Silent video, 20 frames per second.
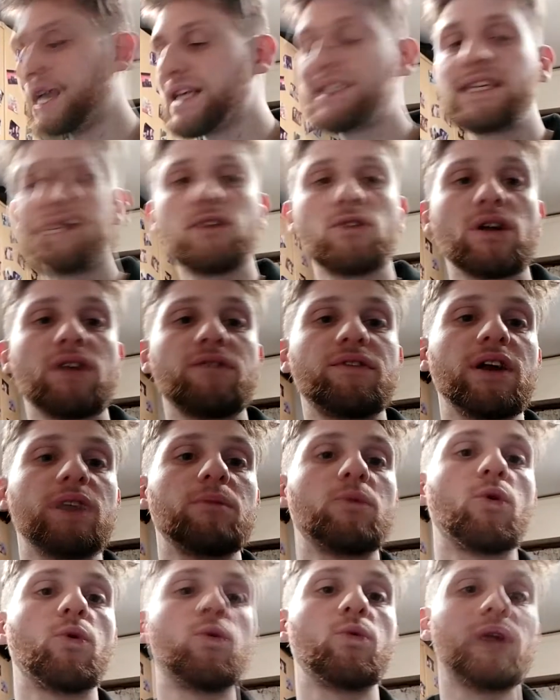se non
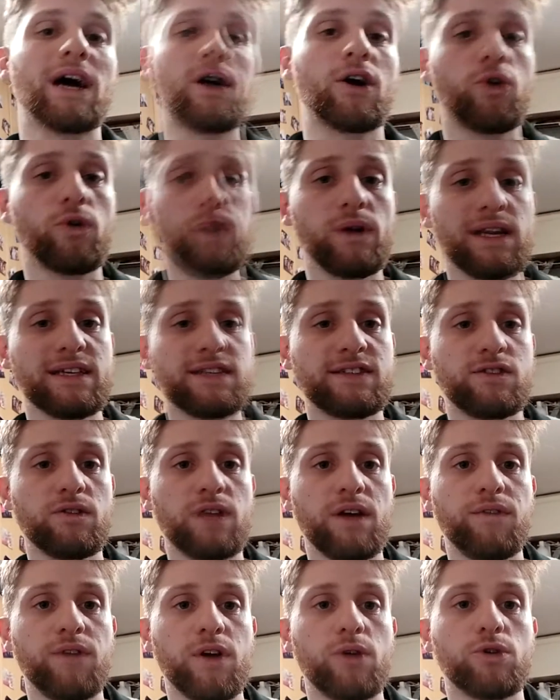avremo una
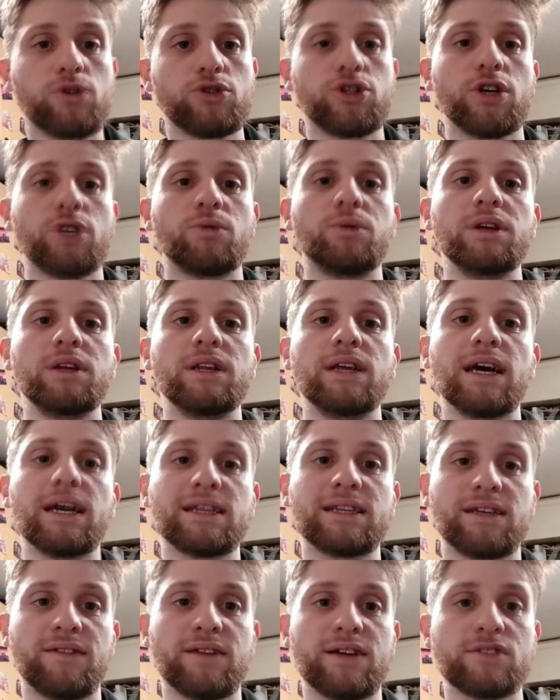connessione veloce quindi
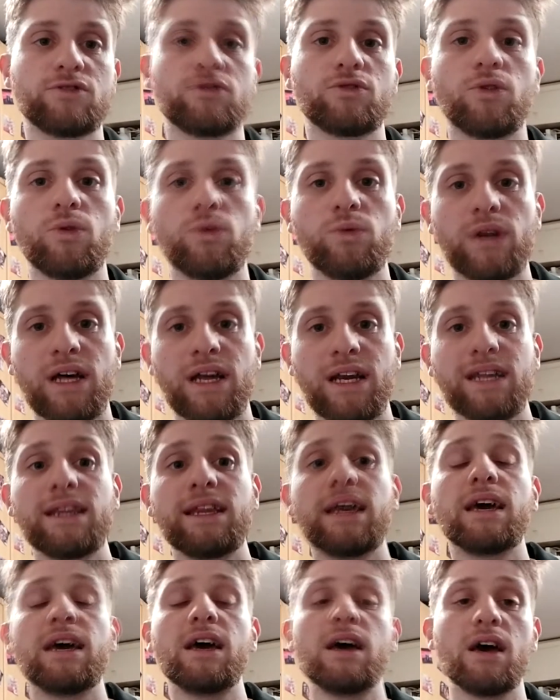attraverso una
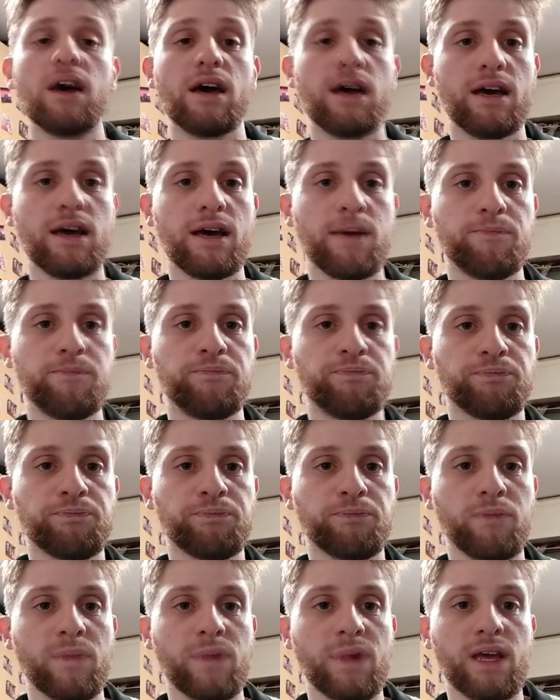rete
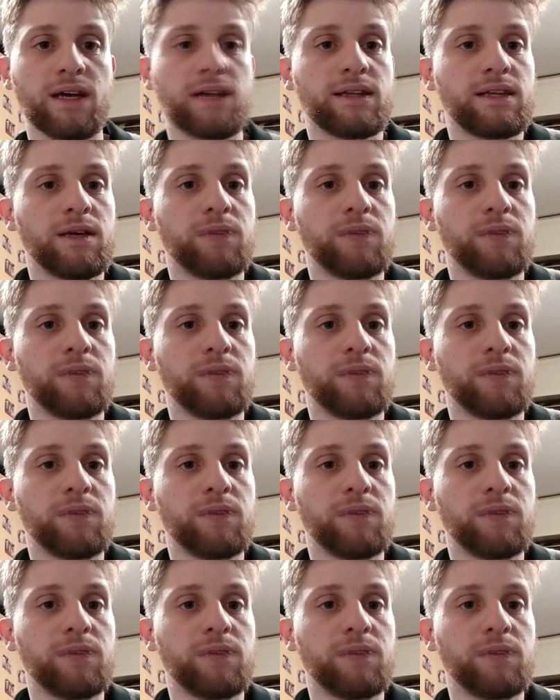ehm,